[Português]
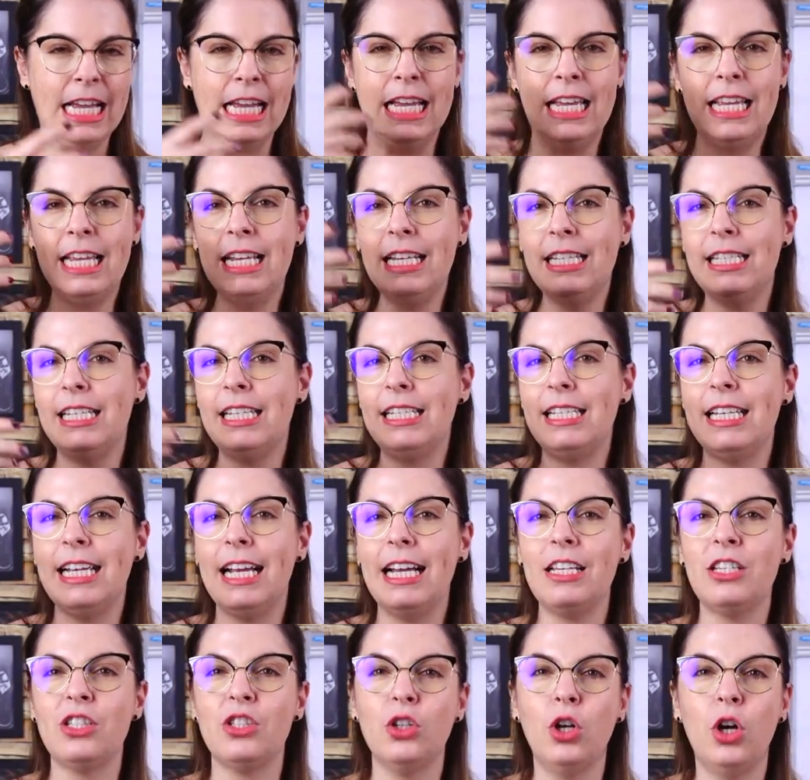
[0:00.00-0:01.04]
E existem
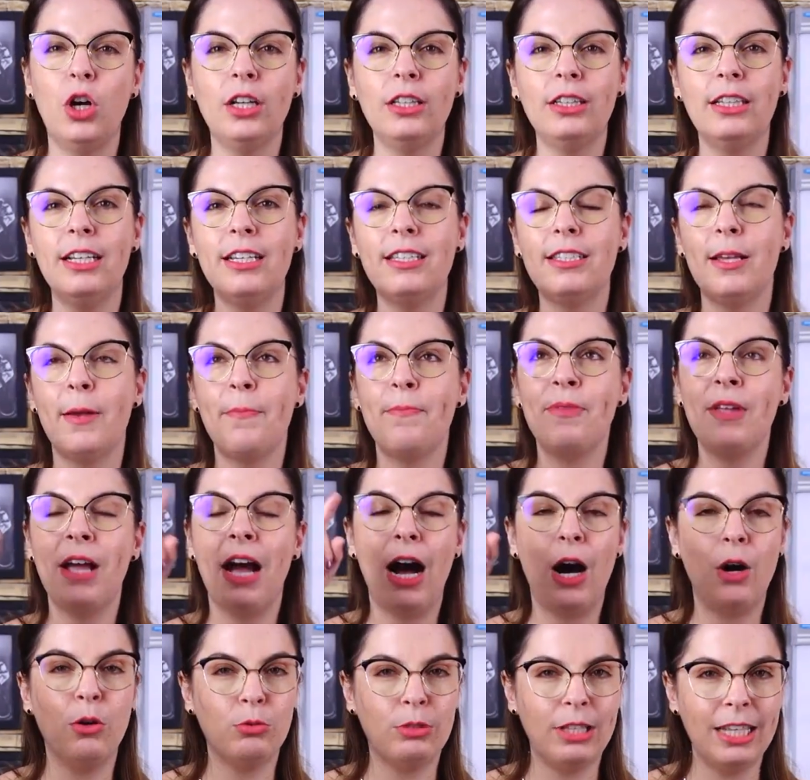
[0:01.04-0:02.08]
as notas
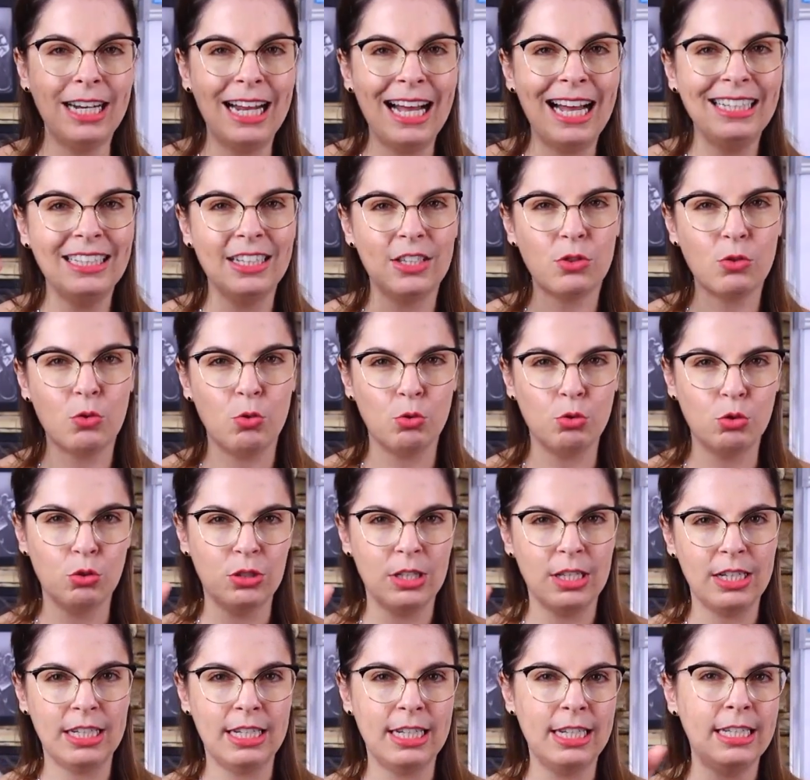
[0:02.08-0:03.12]
alteradas, com
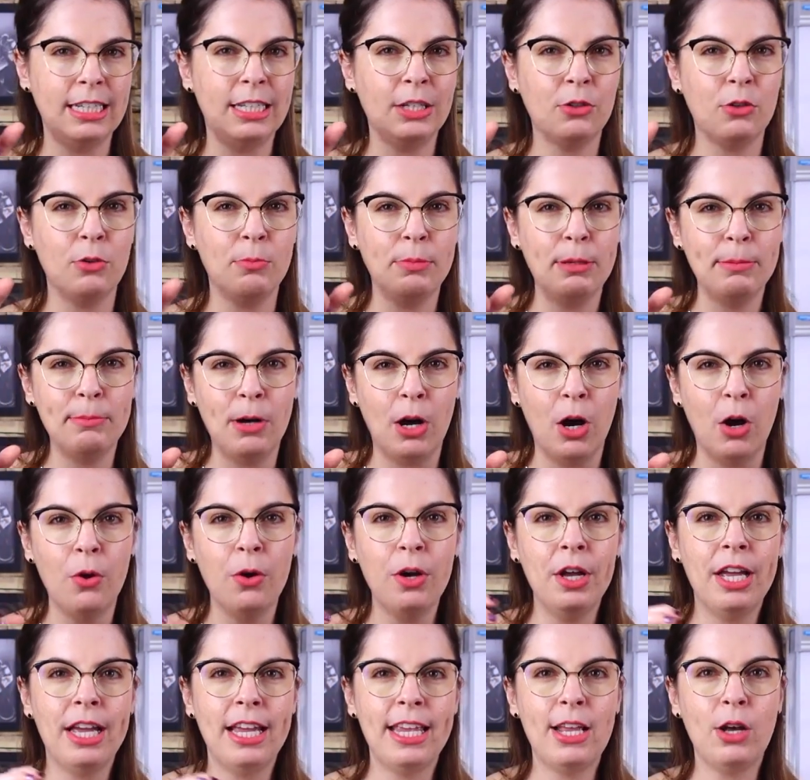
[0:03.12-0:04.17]
sustenido e com bemol,
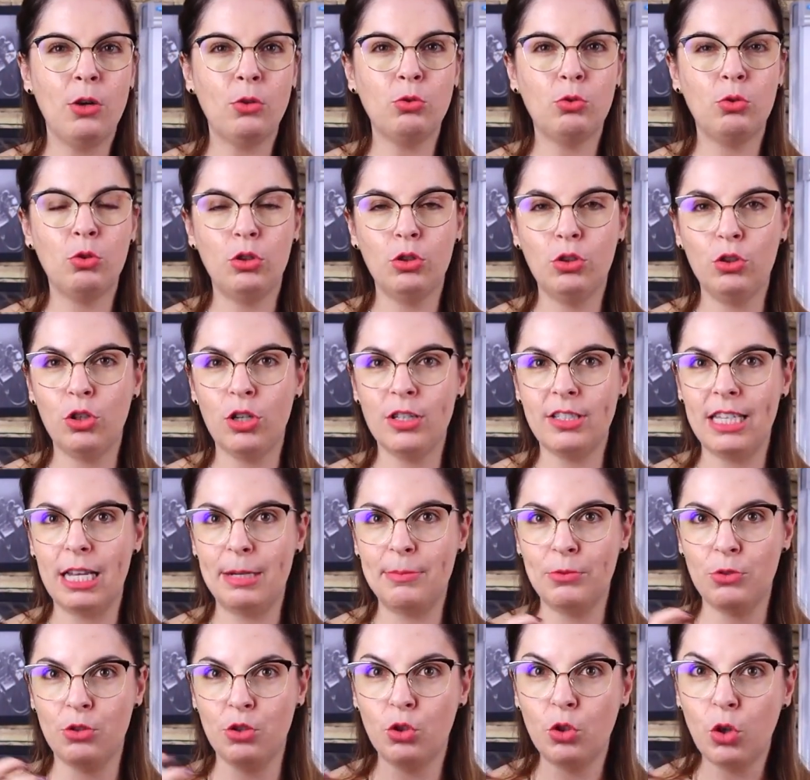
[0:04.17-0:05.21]
e ao todo nós
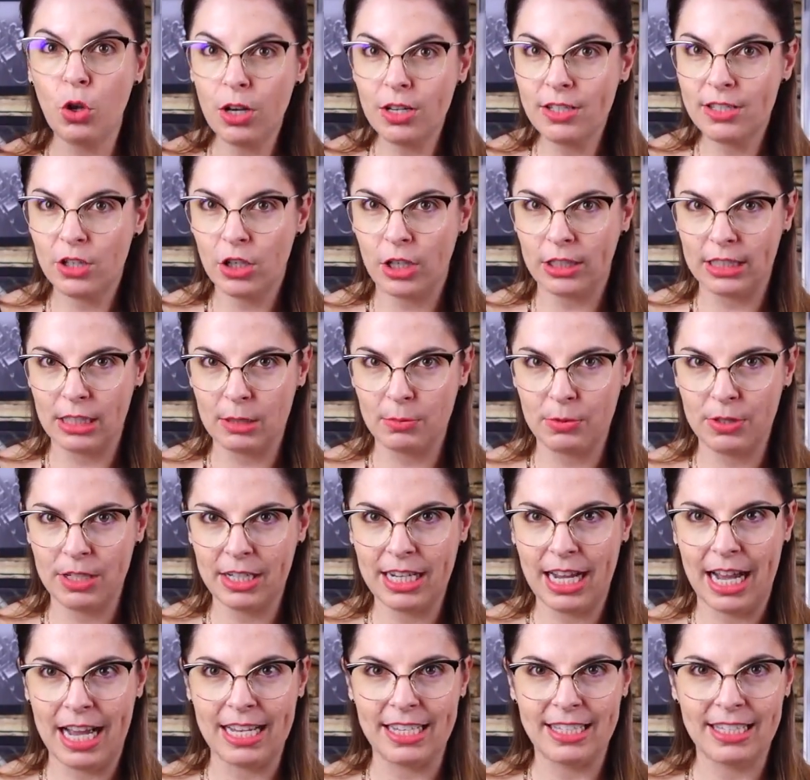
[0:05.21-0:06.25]
temos 12 notas
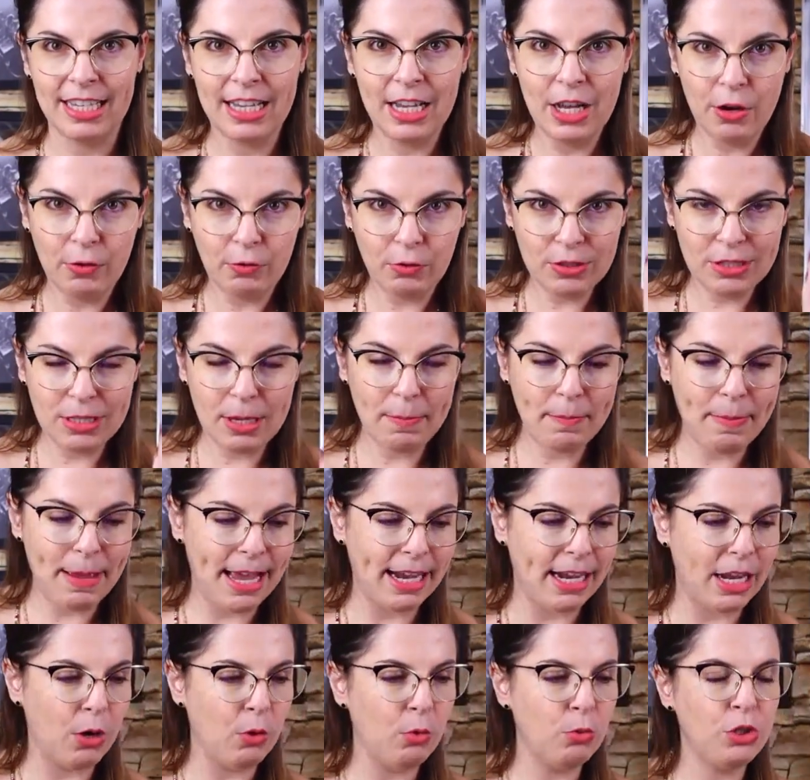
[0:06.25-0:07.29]
musicais. Você
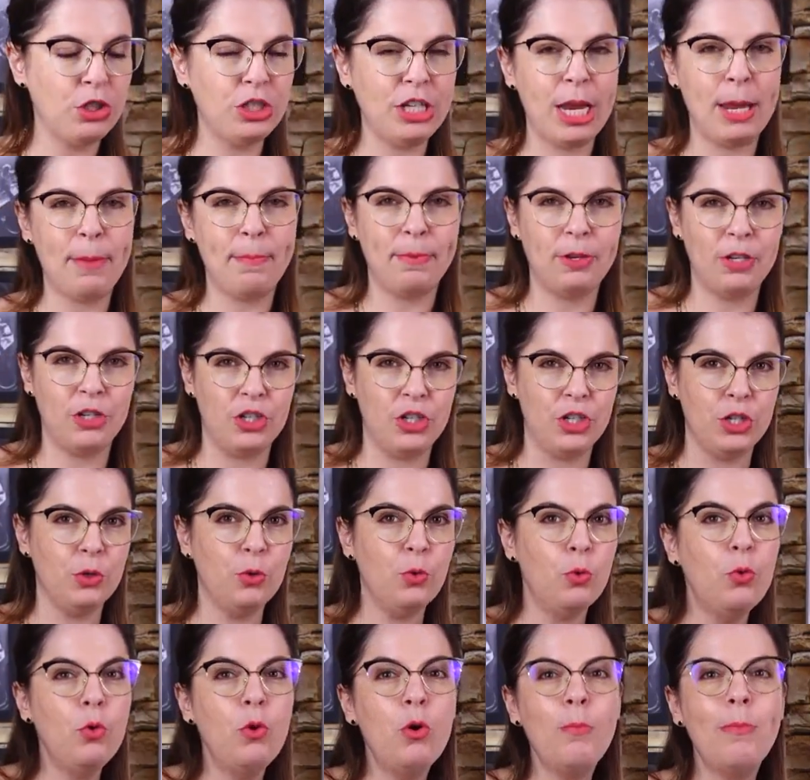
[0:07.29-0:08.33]
pega o shape de
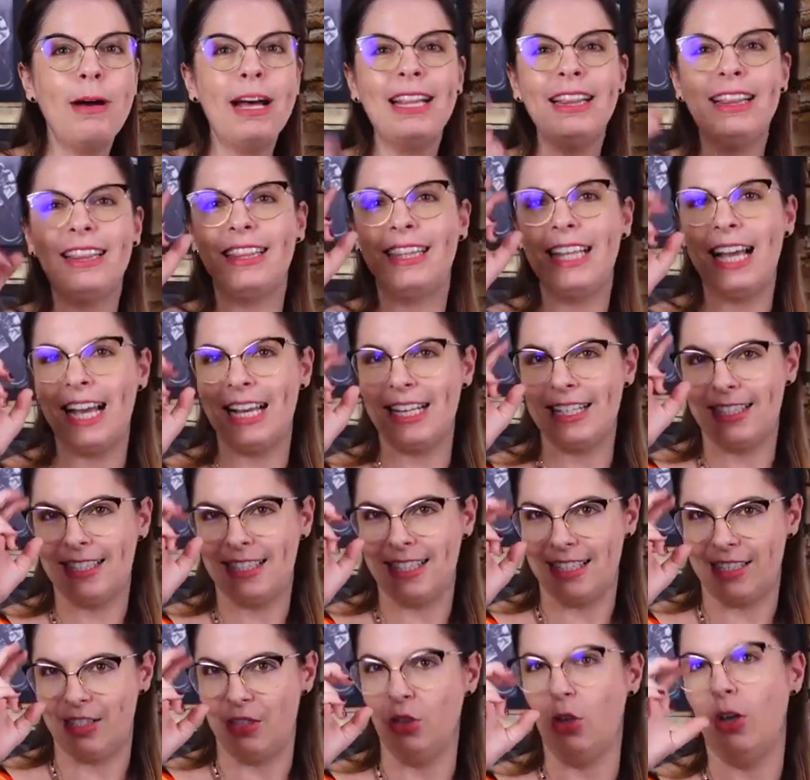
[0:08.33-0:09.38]
uma
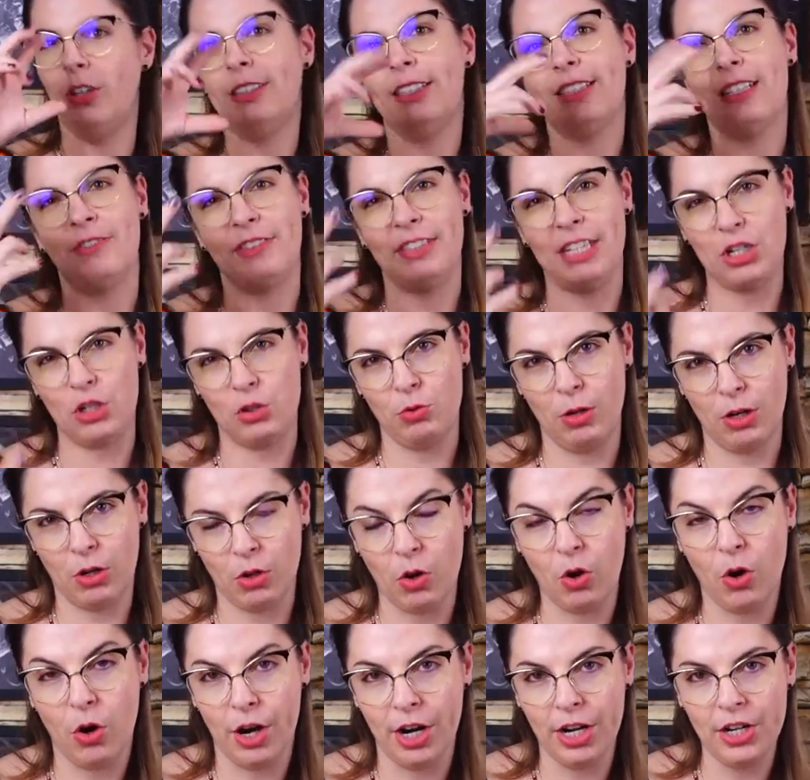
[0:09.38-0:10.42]
dessas notas, na verdade de um
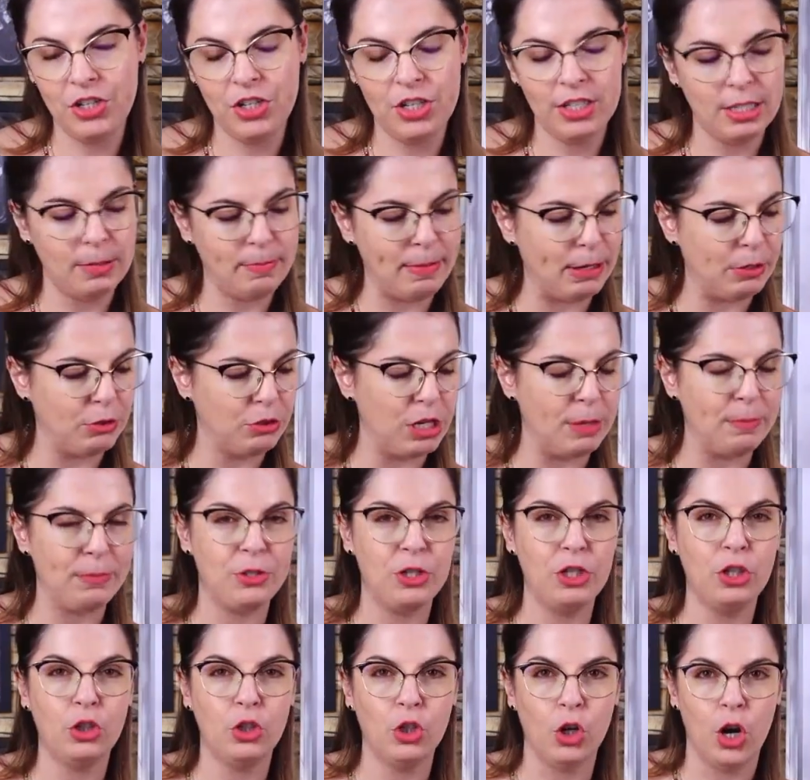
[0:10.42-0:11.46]
acorde, você pega o shape
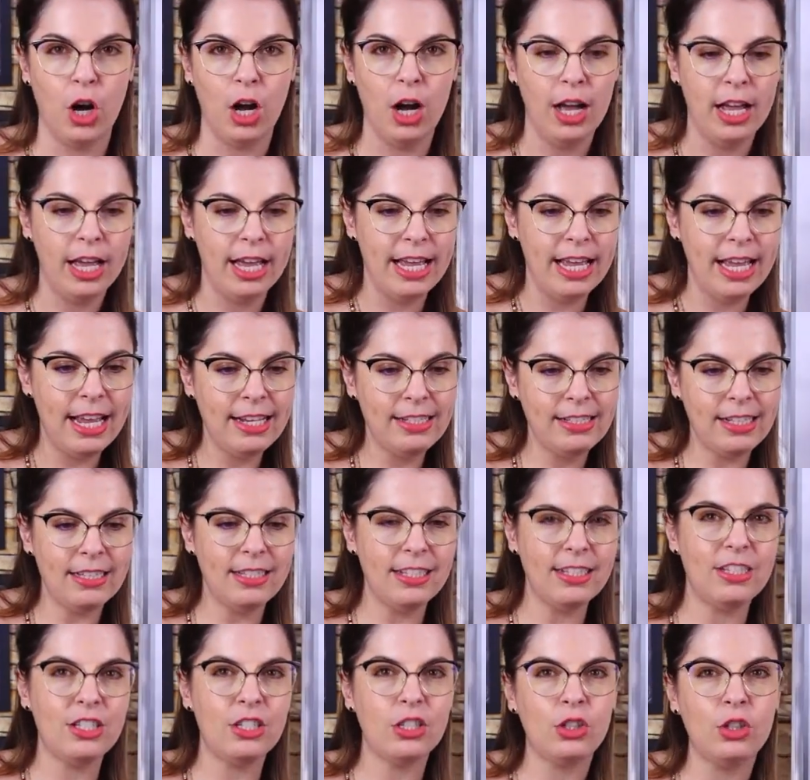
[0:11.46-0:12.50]
de dó e você se
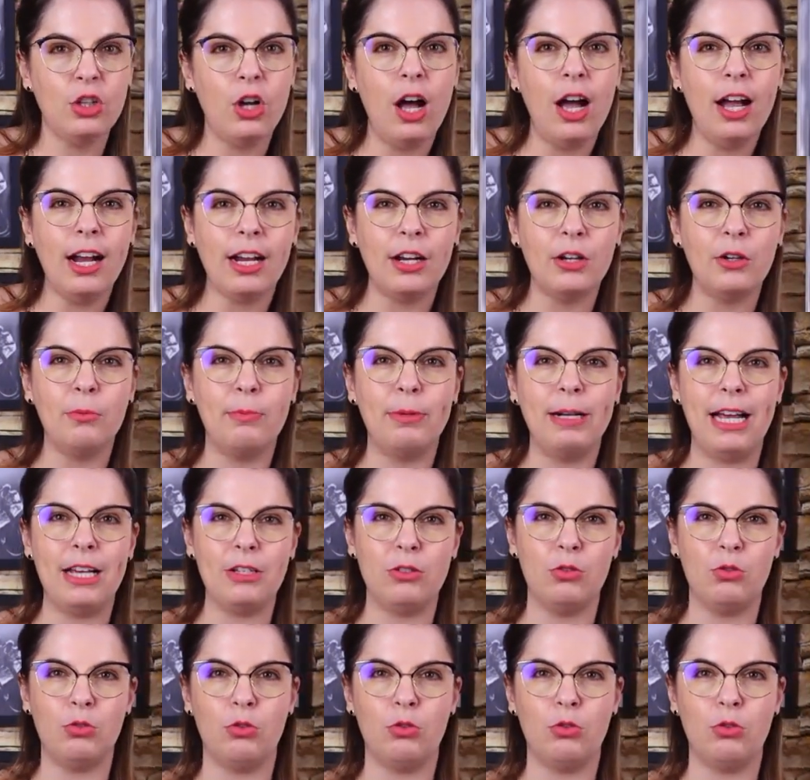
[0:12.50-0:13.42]
desloca no braço do